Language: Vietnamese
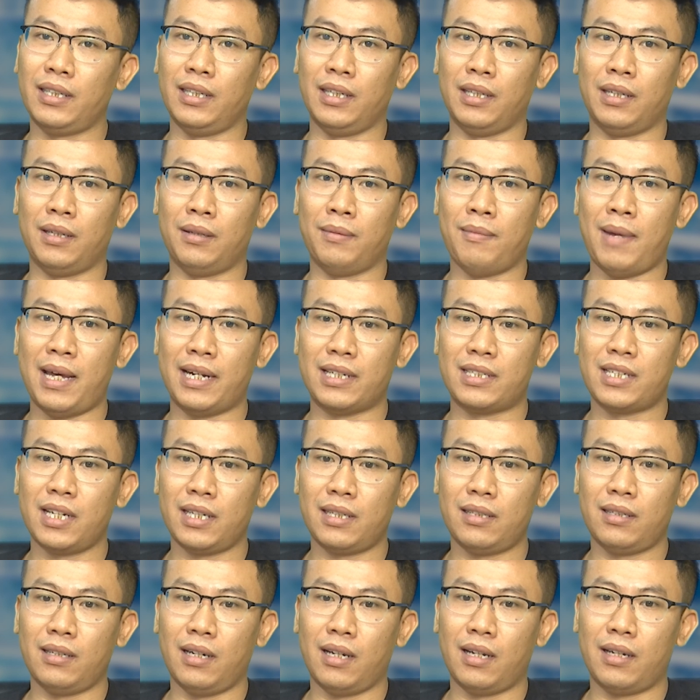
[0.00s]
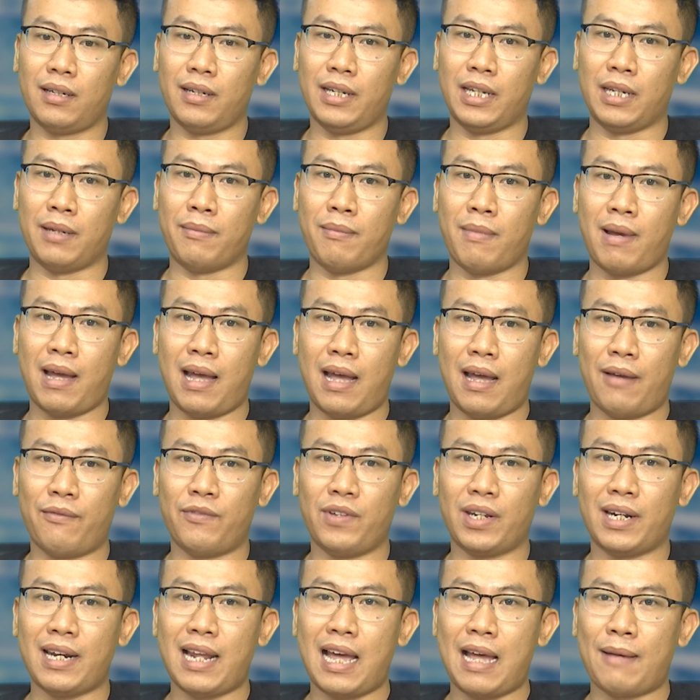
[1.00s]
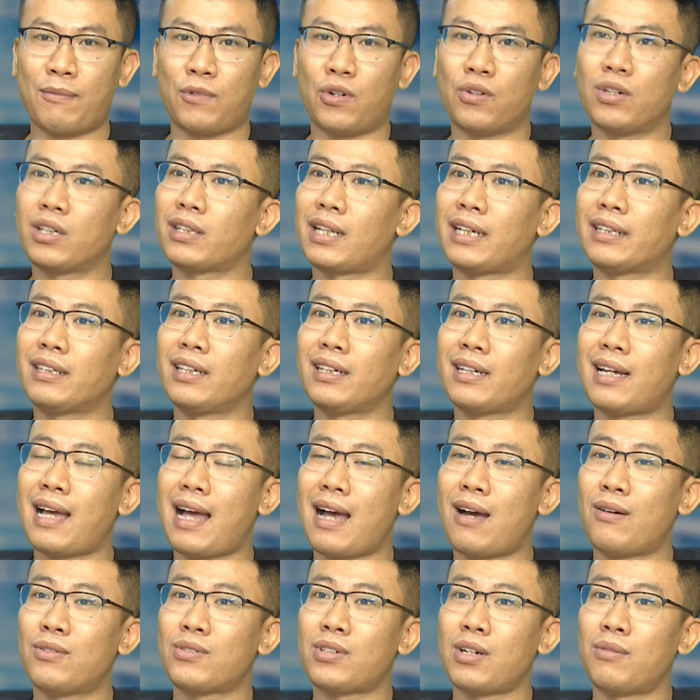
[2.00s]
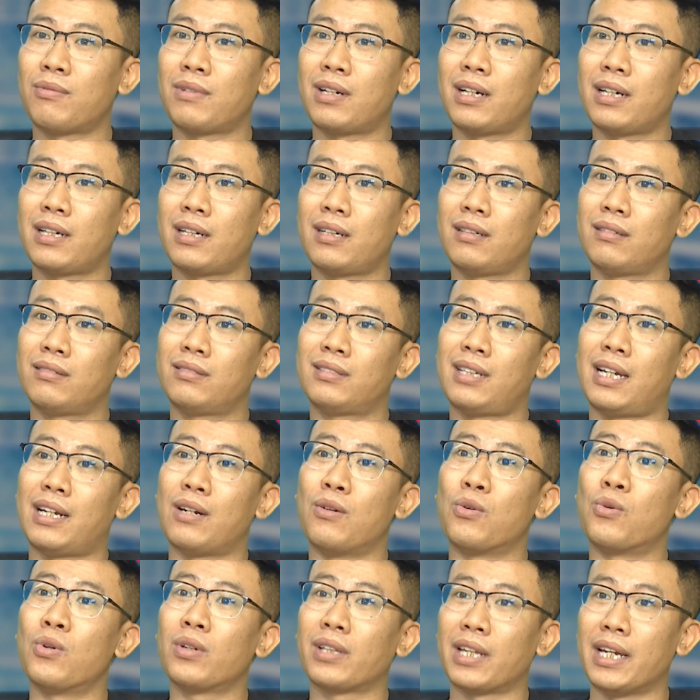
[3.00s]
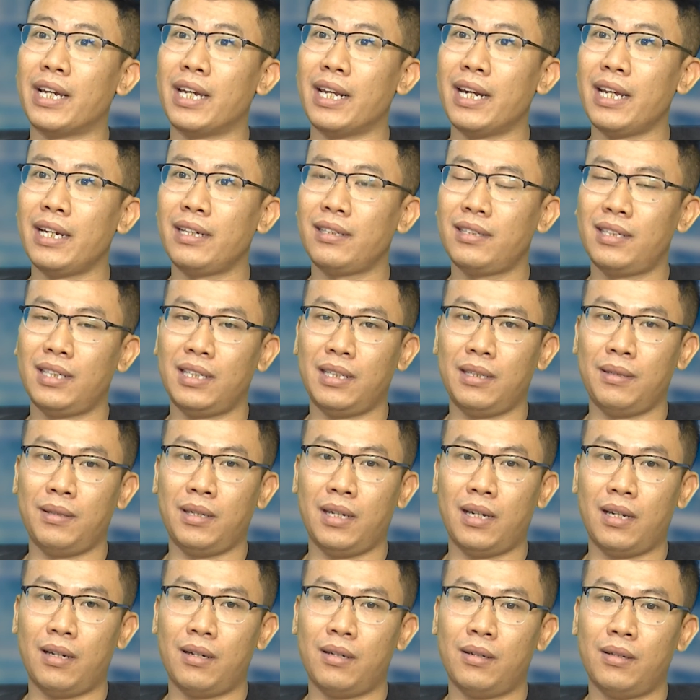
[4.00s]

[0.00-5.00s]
thì bản chất để mà Việt Nam có được thành tích cao trong các giải đấu quốc tế đấy thì